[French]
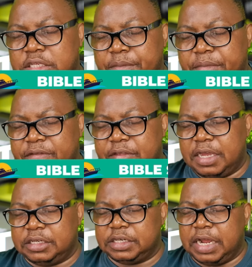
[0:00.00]
ces
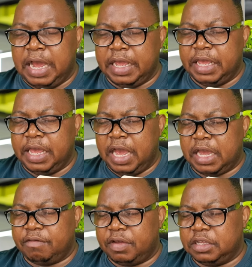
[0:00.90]
messages aillent et
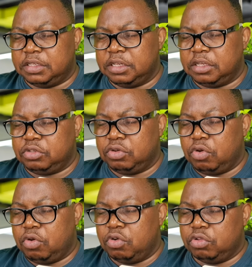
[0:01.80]
arrivent à
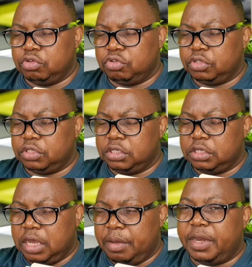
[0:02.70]
destination au nom de Jésus.
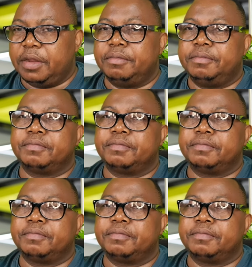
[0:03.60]
Amen.